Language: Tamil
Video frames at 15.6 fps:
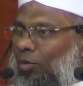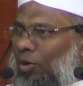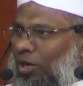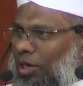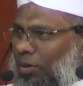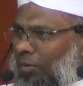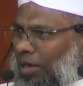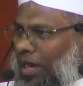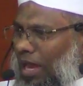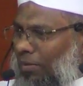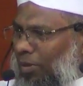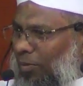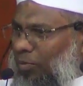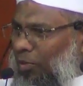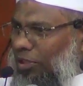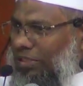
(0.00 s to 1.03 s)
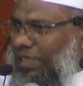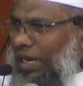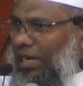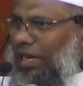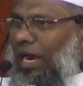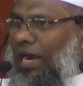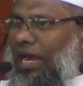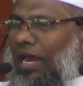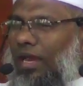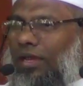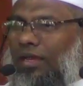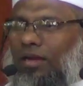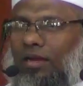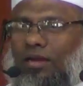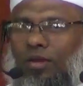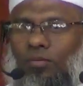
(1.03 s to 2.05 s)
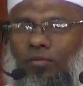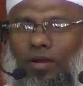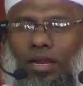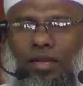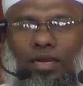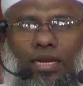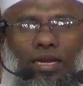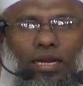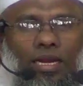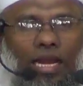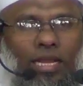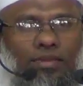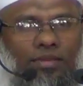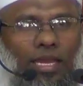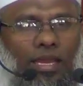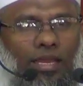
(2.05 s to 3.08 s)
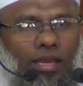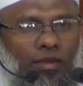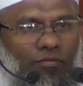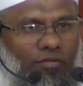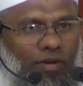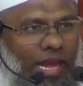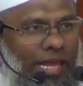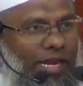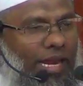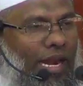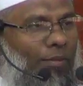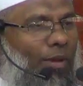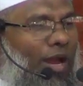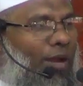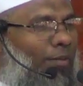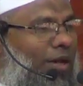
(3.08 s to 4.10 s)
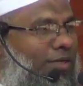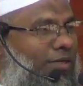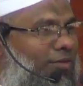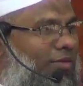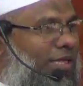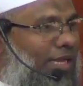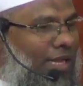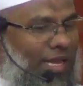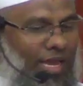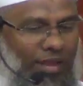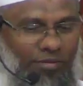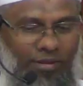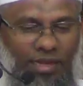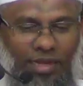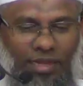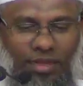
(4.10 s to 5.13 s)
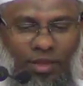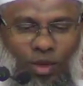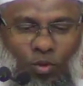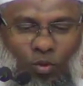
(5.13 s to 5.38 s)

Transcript: ஒன்றுமில்லாமல் பொட்டல் காடாக இருக்கும் நிலத்தை விளைநிலமாக மாற்றுவதற்காக வேண்டி